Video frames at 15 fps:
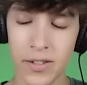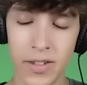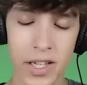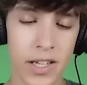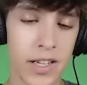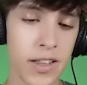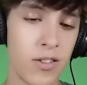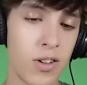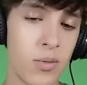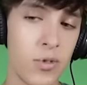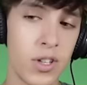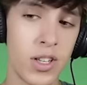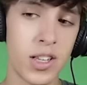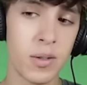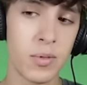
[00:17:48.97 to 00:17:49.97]
Debería haber dado la
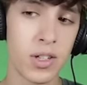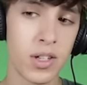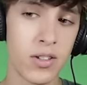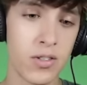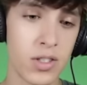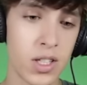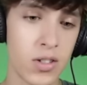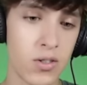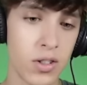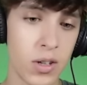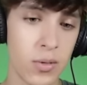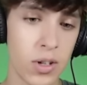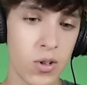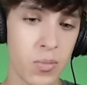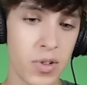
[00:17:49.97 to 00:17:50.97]
moneda porque no sé con
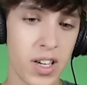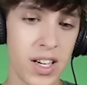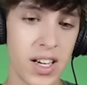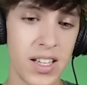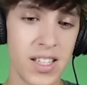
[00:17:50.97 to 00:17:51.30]
qué voy a comprar la